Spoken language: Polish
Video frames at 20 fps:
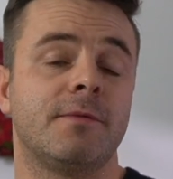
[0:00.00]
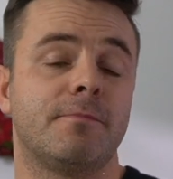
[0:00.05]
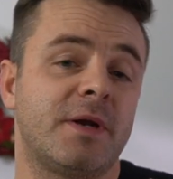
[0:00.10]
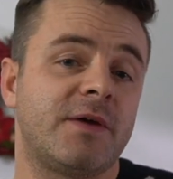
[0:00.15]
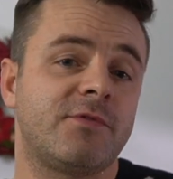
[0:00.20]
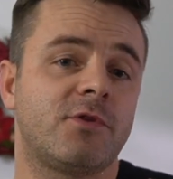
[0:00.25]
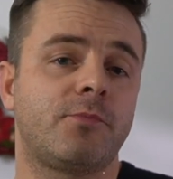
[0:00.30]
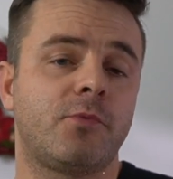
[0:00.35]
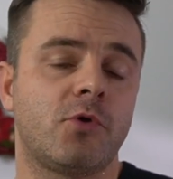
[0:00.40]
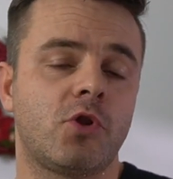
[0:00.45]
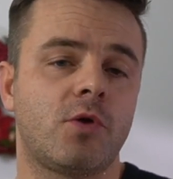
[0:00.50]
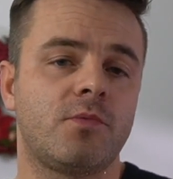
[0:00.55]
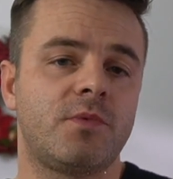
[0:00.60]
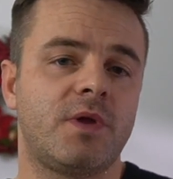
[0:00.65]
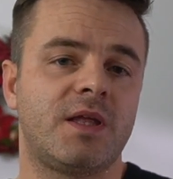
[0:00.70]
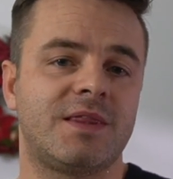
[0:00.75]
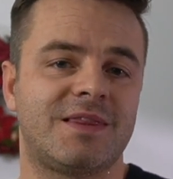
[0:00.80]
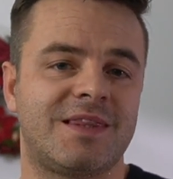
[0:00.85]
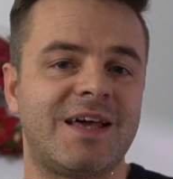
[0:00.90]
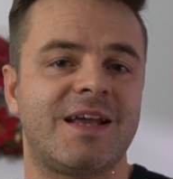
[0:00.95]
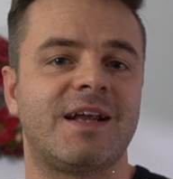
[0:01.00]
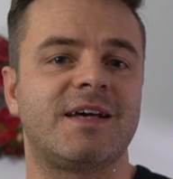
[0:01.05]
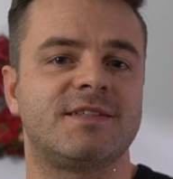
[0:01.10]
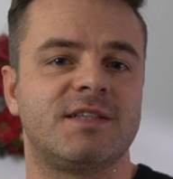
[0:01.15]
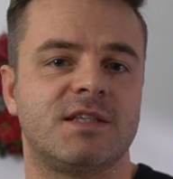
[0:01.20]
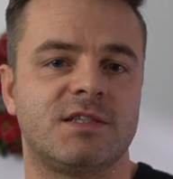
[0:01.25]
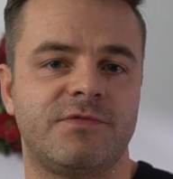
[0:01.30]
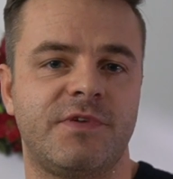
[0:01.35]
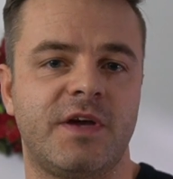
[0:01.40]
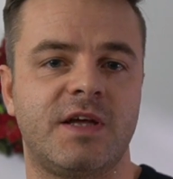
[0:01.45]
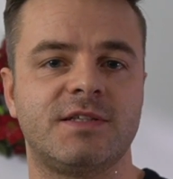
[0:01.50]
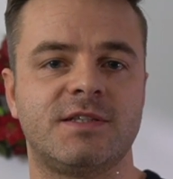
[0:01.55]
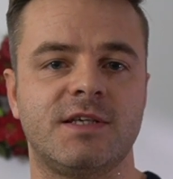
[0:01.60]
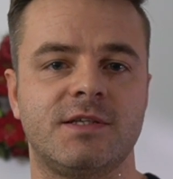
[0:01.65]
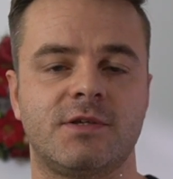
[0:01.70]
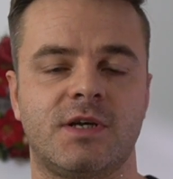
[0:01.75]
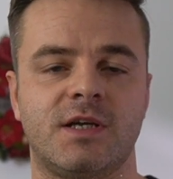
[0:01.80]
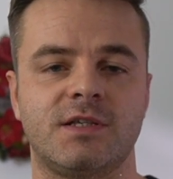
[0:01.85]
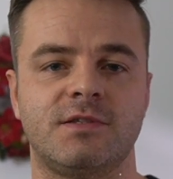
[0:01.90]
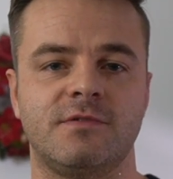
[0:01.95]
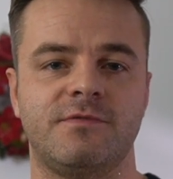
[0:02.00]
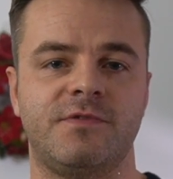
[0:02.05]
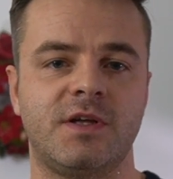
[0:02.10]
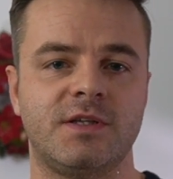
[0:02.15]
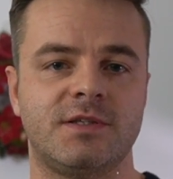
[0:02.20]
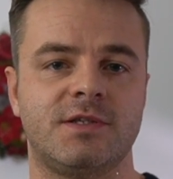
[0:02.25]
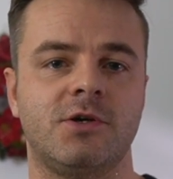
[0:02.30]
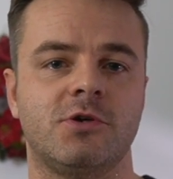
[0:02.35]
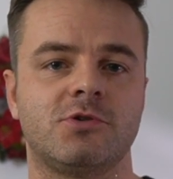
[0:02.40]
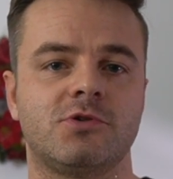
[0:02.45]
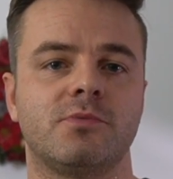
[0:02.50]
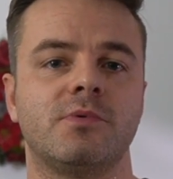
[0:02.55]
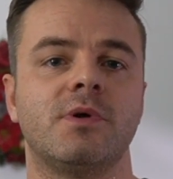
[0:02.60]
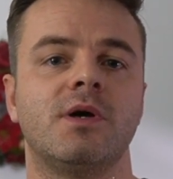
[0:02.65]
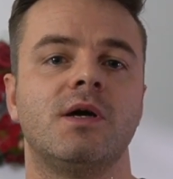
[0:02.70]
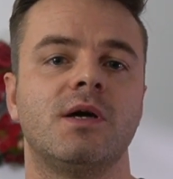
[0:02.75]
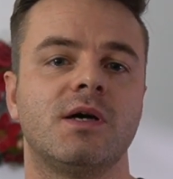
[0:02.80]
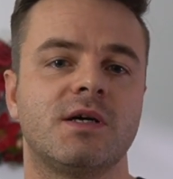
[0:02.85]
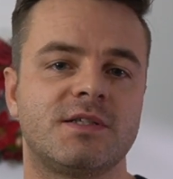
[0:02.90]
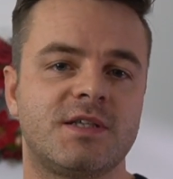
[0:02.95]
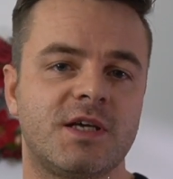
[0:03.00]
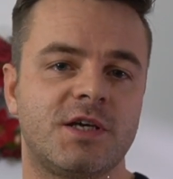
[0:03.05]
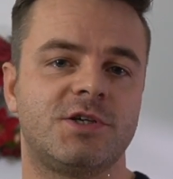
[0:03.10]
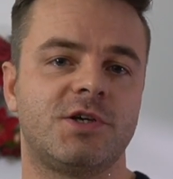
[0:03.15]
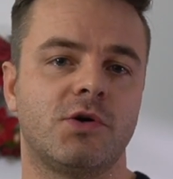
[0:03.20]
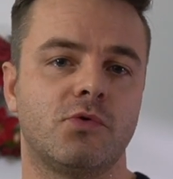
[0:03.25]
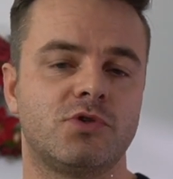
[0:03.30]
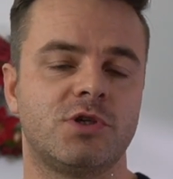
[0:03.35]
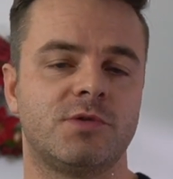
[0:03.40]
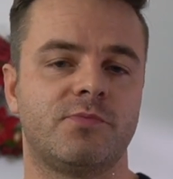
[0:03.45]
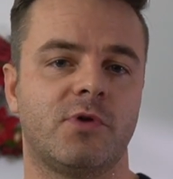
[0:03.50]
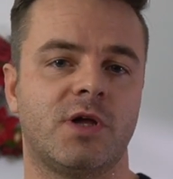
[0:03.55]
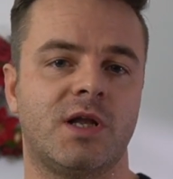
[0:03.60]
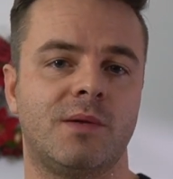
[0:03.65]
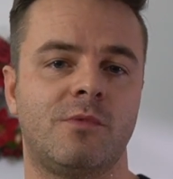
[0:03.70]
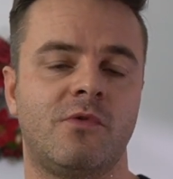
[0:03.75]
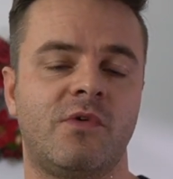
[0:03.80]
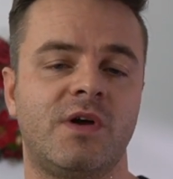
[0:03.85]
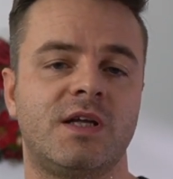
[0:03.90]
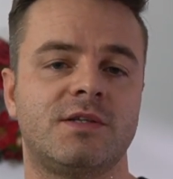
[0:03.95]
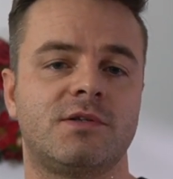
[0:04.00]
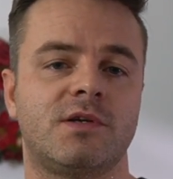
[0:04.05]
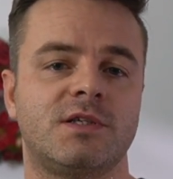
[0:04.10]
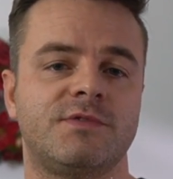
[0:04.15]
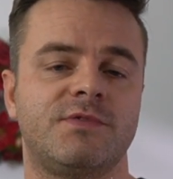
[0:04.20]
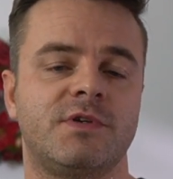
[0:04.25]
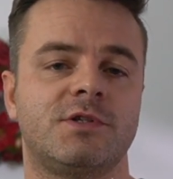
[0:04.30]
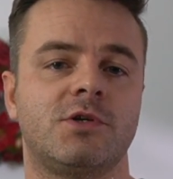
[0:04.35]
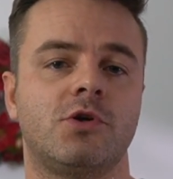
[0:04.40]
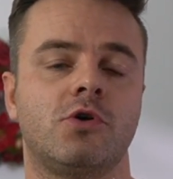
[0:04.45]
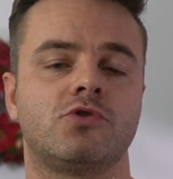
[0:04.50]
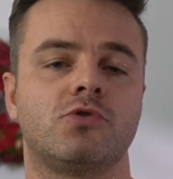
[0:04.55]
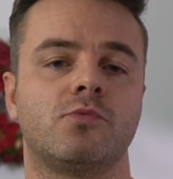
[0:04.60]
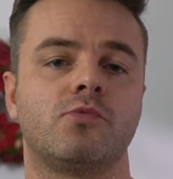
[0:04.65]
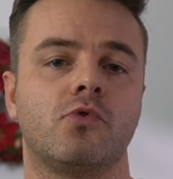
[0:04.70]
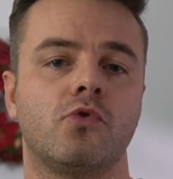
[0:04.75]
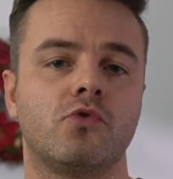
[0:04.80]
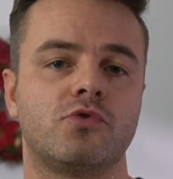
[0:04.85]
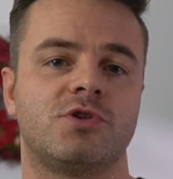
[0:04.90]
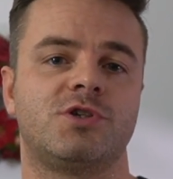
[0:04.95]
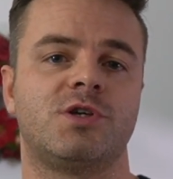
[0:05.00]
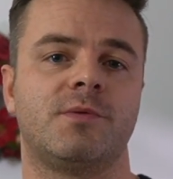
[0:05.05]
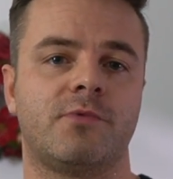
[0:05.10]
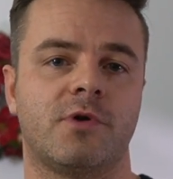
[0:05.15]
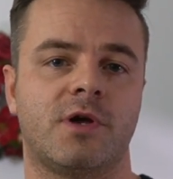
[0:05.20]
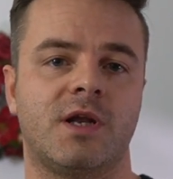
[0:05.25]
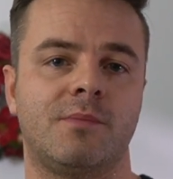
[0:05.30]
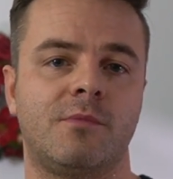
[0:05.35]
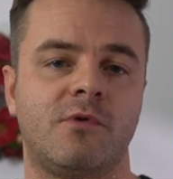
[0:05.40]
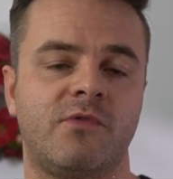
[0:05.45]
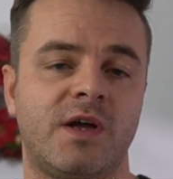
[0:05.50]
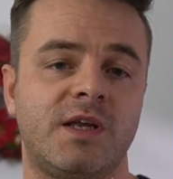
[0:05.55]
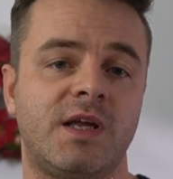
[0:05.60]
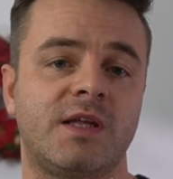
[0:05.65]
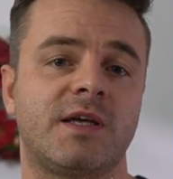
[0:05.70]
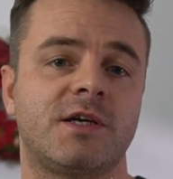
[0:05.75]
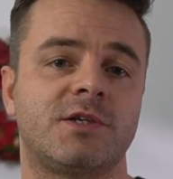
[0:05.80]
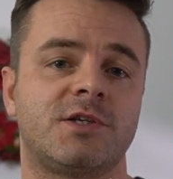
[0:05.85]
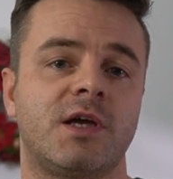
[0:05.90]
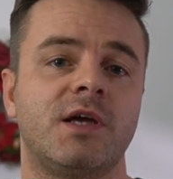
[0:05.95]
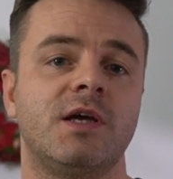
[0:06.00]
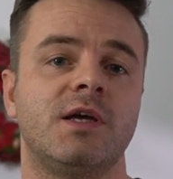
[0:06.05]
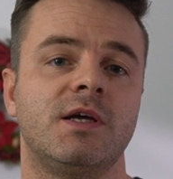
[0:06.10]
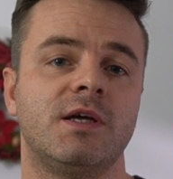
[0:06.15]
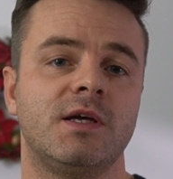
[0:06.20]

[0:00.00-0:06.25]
Prawdopodobnie teraz jest więcej, coraz więcej osób chce się uczyć programowania, coraz więcej osób uczy się programowania, także